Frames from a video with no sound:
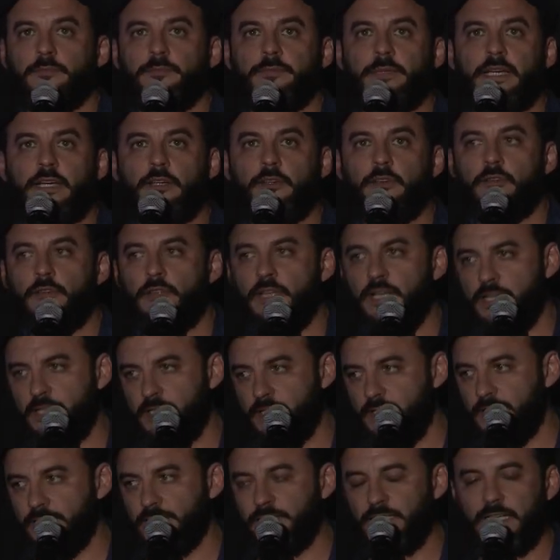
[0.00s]
para los
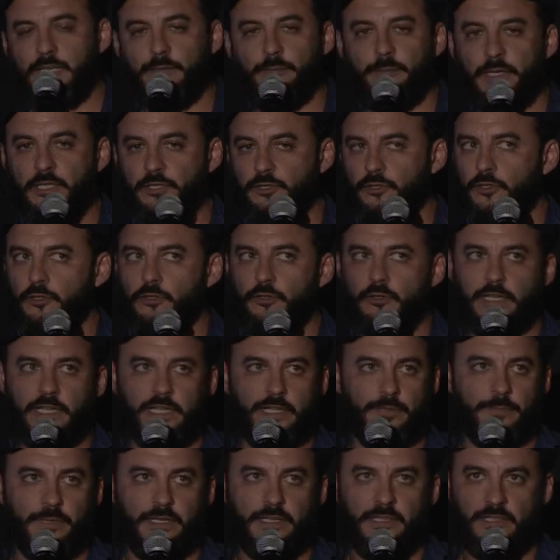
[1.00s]
rodajes, el precio no era
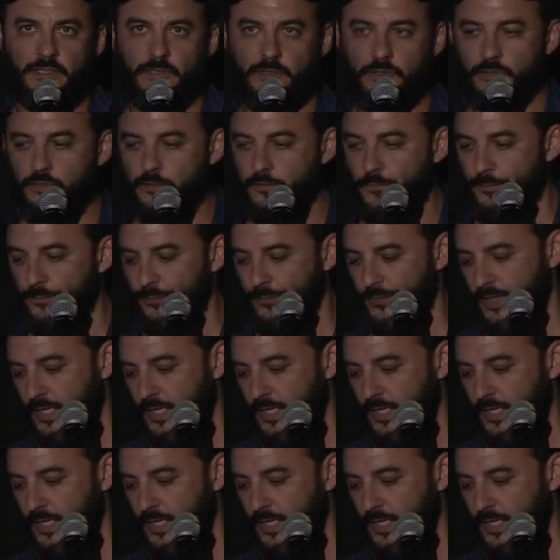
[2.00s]
desmedido,